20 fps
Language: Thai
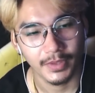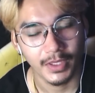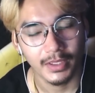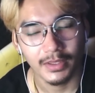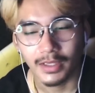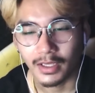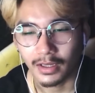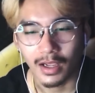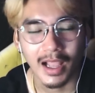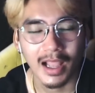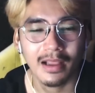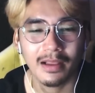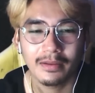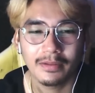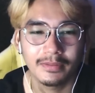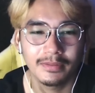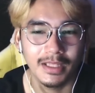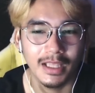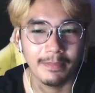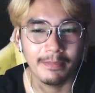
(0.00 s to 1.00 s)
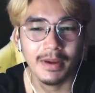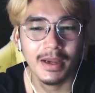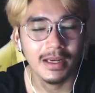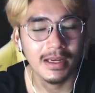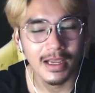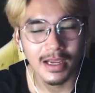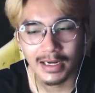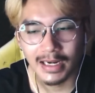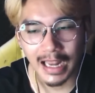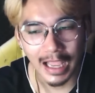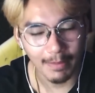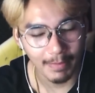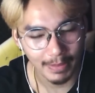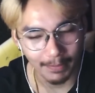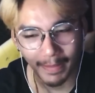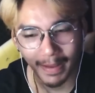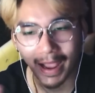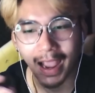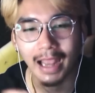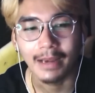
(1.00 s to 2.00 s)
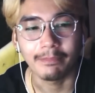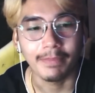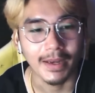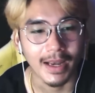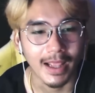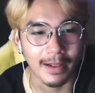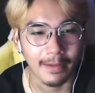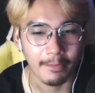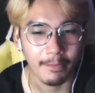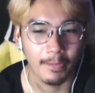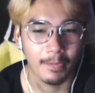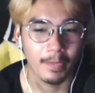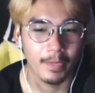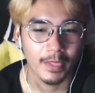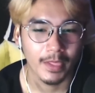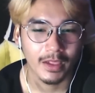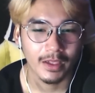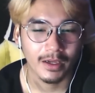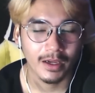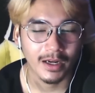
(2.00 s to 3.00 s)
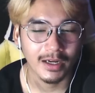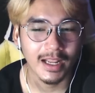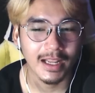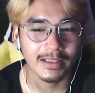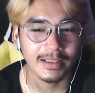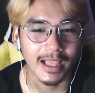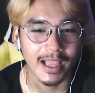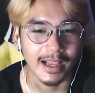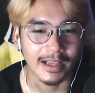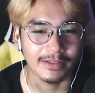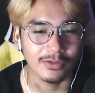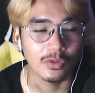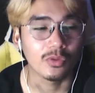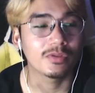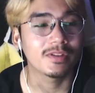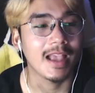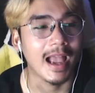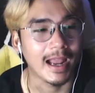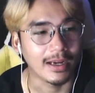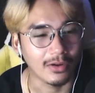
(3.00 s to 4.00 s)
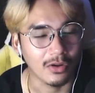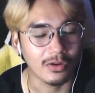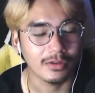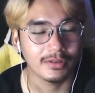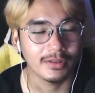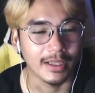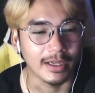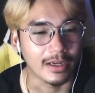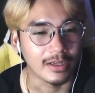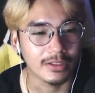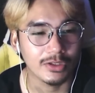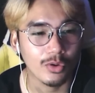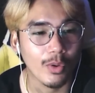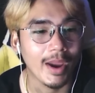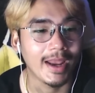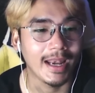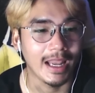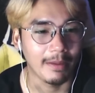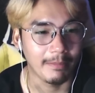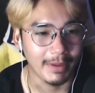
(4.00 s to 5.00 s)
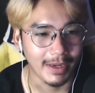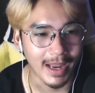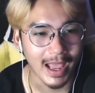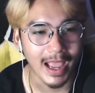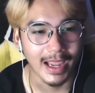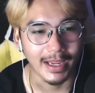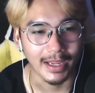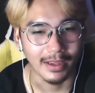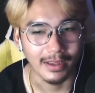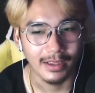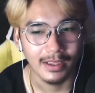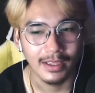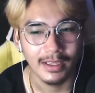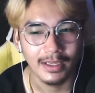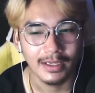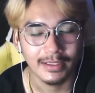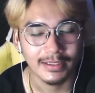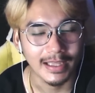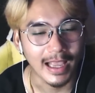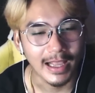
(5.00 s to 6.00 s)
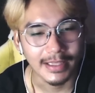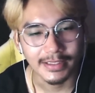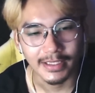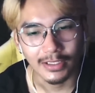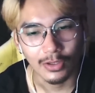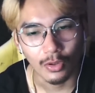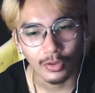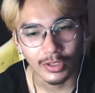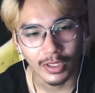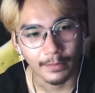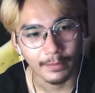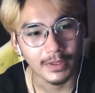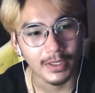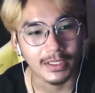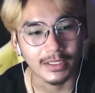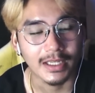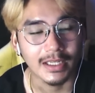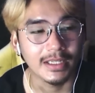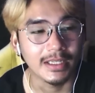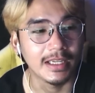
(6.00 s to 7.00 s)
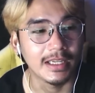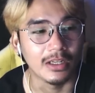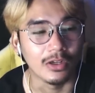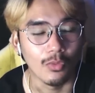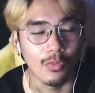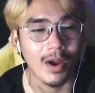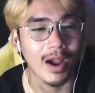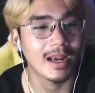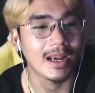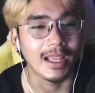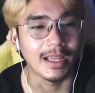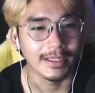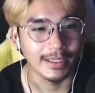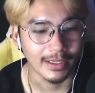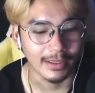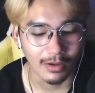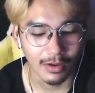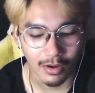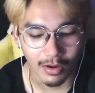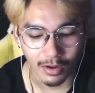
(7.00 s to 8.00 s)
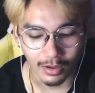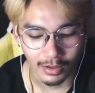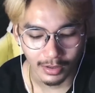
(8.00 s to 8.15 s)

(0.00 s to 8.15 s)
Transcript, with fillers: แต่ก็อ่ะในเมื่อเรื่องราวมันผ่านไปแล้วก็ได้แต่สงสารเนาะแต่ก็ช่วยอะไรไม่ได้อ่ะการจะโดนดำเนินคดีหรือว่าอะไรเงี้ยก็